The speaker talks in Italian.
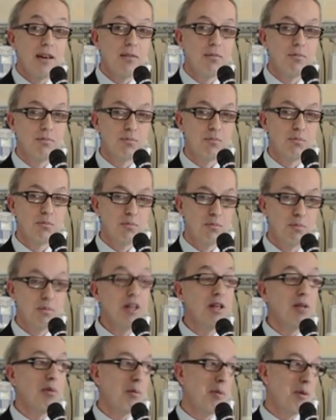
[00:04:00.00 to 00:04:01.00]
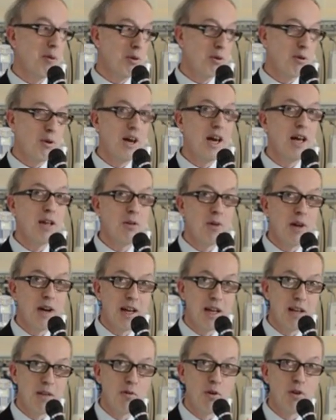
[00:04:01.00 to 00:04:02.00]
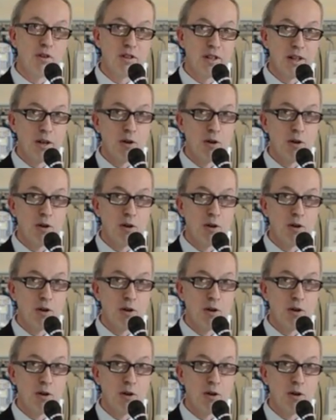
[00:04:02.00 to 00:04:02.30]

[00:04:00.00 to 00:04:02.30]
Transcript: un minimo abbiamo toccato anche le vostre